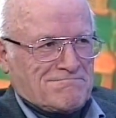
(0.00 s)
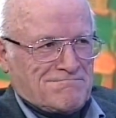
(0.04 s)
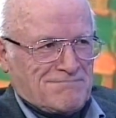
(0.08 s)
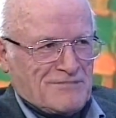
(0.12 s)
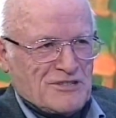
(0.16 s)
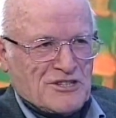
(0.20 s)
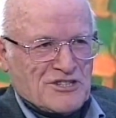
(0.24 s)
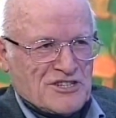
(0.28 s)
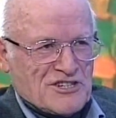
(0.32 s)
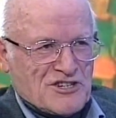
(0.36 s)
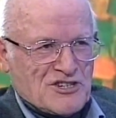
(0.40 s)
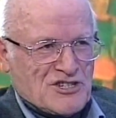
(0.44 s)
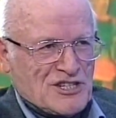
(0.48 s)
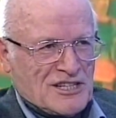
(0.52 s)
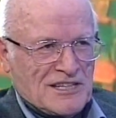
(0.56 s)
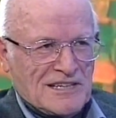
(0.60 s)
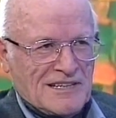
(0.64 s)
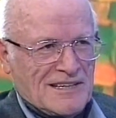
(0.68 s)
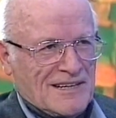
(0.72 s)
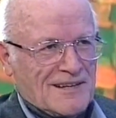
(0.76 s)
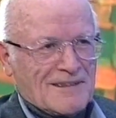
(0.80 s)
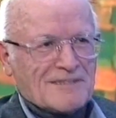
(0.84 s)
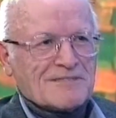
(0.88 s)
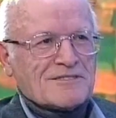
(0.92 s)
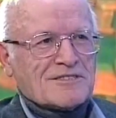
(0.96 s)
in
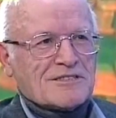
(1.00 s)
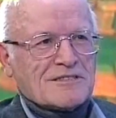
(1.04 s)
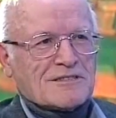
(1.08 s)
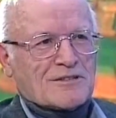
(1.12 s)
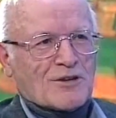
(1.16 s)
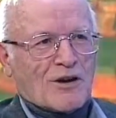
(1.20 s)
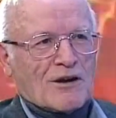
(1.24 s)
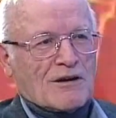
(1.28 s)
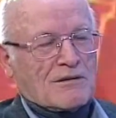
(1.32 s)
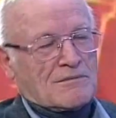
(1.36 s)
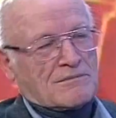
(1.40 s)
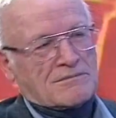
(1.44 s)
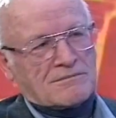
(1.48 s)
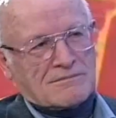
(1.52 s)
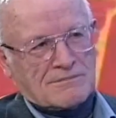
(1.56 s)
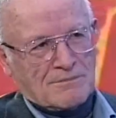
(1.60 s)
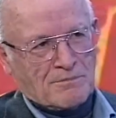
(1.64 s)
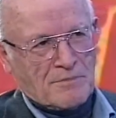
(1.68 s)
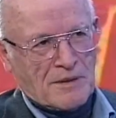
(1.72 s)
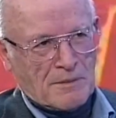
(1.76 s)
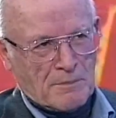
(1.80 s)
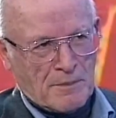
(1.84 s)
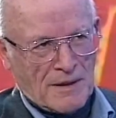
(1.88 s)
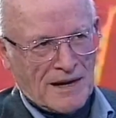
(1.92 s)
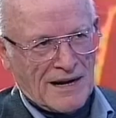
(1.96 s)
Sicilia, tro-
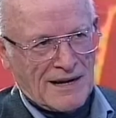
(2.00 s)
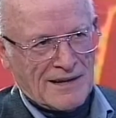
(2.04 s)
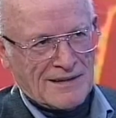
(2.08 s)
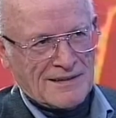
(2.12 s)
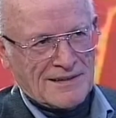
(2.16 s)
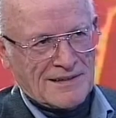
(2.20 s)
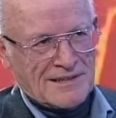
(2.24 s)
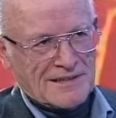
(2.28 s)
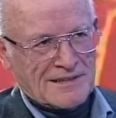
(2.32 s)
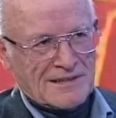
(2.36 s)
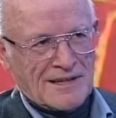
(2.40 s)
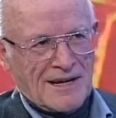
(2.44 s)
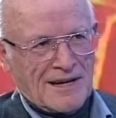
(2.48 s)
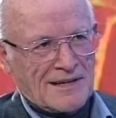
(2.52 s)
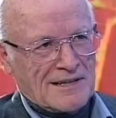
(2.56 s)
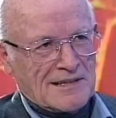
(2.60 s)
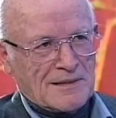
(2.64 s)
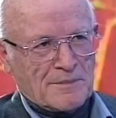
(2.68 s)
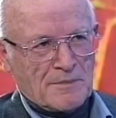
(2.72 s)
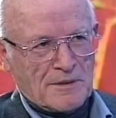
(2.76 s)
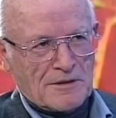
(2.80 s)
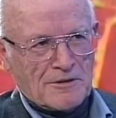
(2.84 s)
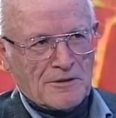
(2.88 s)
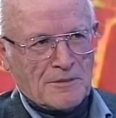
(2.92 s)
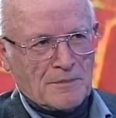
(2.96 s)
per parlare
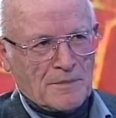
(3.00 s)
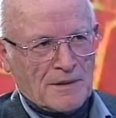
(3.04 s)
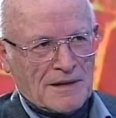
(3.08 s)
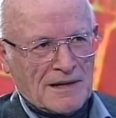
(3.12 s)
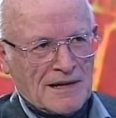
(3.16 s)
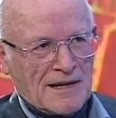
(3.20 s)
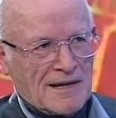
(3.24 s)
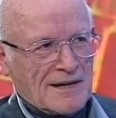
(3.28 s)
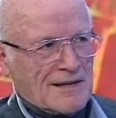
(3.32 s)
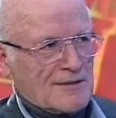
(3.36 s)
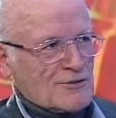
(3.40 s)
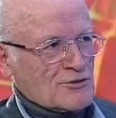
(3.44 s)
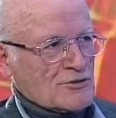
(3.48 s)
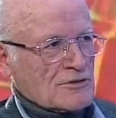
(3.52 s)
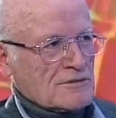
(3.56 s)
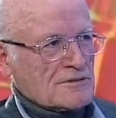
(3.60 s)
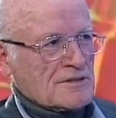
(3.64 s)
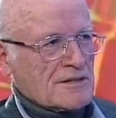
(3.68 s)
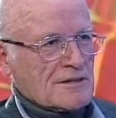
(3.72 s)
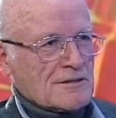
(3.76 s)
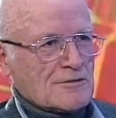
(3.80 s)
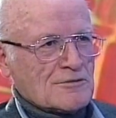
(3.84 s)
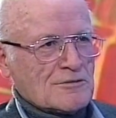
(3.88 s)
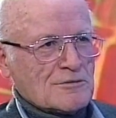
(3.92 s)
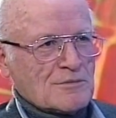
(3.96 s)
dell'Italia, per non parlare so,
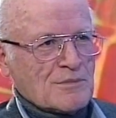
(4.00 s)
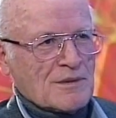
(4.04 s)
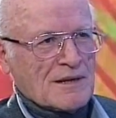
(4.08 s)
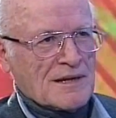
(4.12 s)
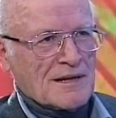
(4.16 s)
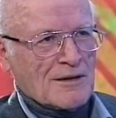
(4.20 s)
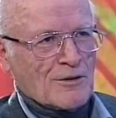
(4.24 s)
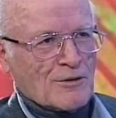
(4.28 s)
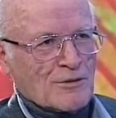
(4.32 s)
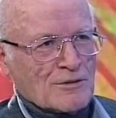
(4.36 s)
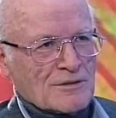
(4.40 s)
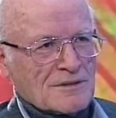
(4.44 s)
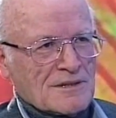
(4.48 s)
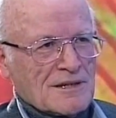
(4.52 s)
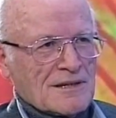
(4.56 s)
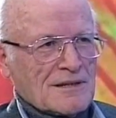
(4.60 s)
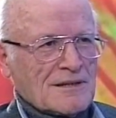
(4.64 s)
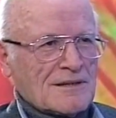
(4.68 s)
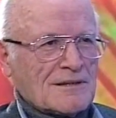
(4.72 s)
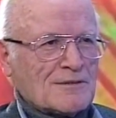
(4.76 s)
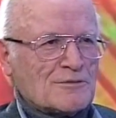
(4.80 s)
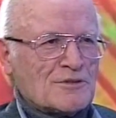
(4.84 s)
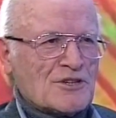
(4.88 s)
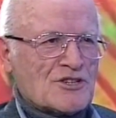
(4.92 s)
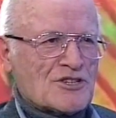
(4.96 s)
di Cuba o,
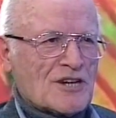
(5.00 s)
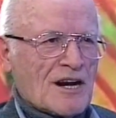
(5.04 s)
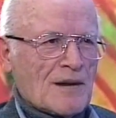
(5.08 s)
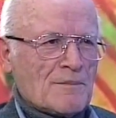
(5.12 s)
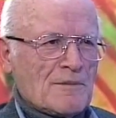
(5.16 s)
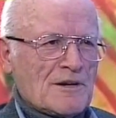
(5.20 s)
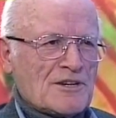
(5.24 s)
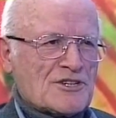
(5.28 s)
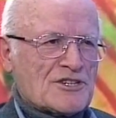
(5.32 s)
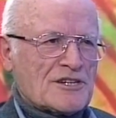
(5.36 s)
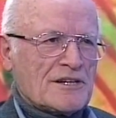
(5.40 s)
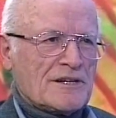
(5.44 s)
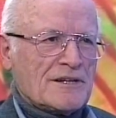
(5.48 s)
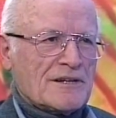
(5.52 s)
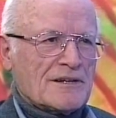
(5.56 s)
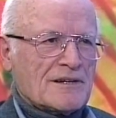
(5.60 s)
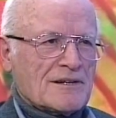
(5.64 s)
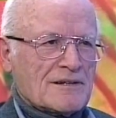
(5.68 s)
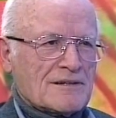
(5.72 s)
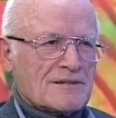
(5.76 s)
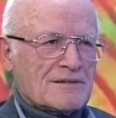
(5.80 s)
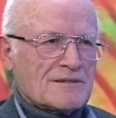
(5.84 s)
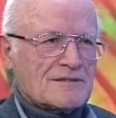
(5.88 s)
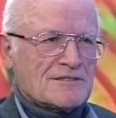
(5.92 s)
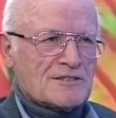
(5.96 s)
del, o di Sharm el
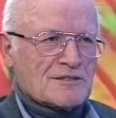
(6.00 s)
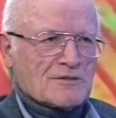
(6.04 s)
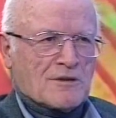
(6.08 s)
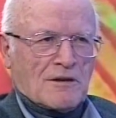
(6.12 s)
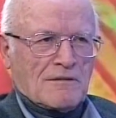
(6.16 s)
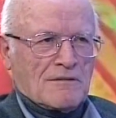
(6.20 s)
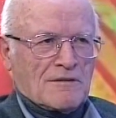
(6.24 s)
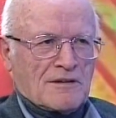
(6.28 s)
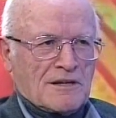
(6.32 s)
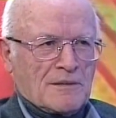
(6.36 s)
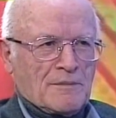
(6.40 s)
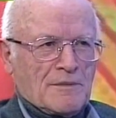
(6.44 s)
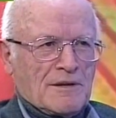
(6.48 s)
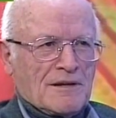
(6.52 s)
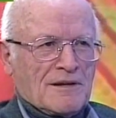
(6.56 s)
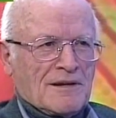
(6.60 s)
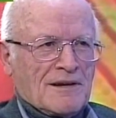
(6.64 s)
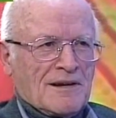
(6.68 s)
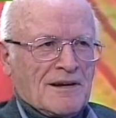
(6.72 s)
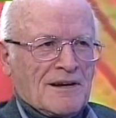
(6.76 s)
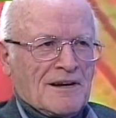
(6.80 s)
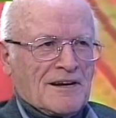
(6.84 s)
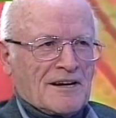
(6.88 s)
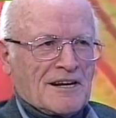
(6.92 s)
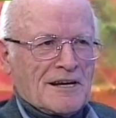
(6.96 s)
Sheikh. Ci Abbiamo rim-
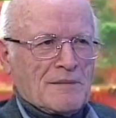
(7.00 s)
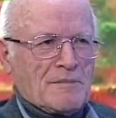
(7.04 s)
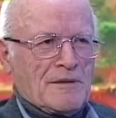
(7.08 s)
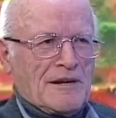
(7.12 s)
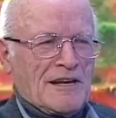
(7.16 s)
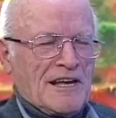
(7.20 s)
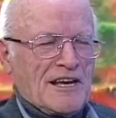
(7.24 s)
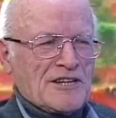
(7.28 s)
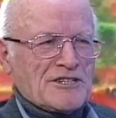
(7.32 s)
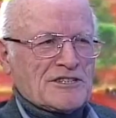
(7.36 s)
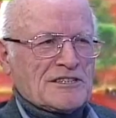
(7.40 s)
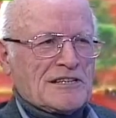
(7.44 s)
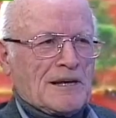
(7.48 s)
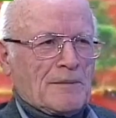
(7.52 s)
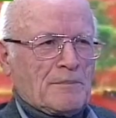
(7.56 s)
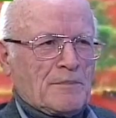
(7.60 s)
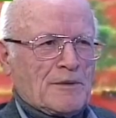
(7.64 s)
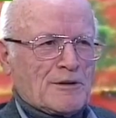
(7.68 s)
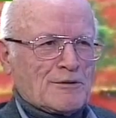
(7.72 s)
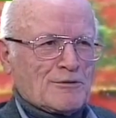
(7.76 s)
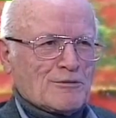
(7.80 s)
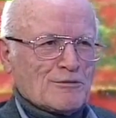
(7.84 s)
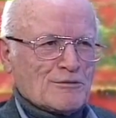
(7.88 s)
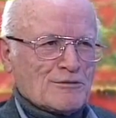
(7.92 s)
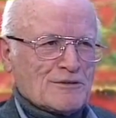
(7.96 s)
importato... Riminesi
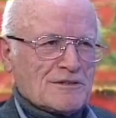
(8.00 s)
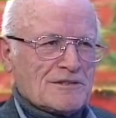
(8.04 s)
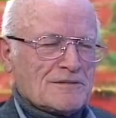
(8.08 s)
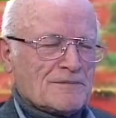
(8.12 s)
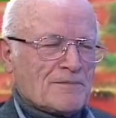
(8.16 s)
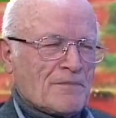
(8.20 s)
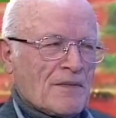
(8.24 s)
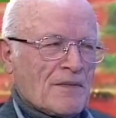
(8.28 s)
dappertutto,